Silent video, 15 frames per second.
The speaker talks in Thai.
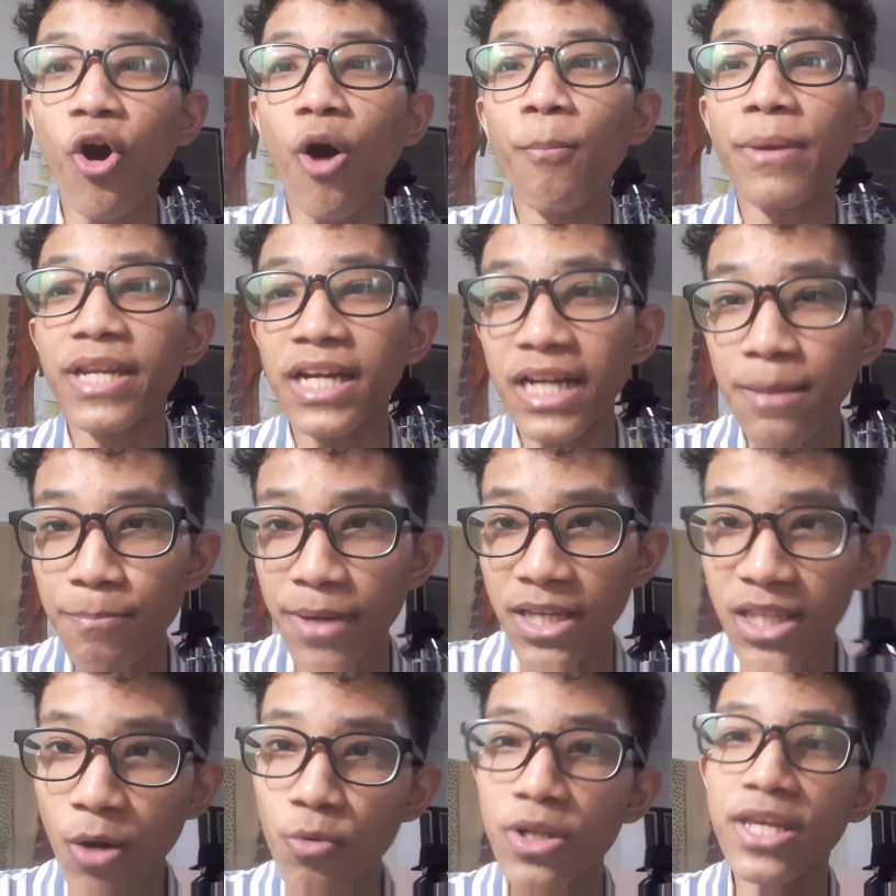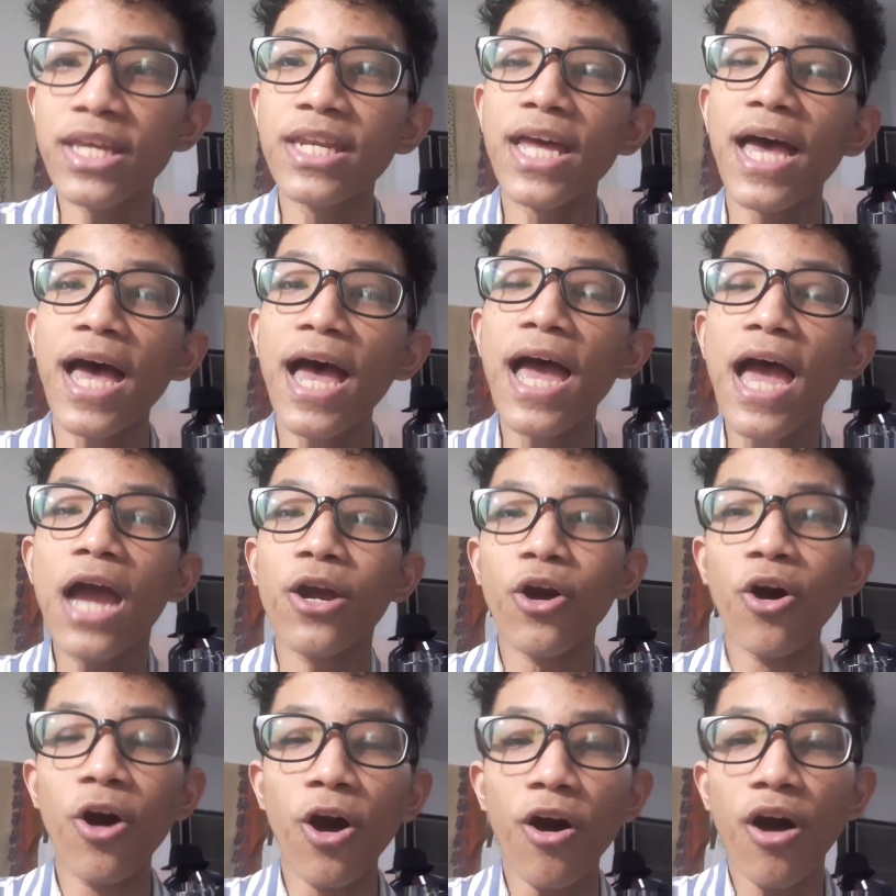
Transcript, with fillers: ขอปิดคลิปเพียงเท่านี้นะก็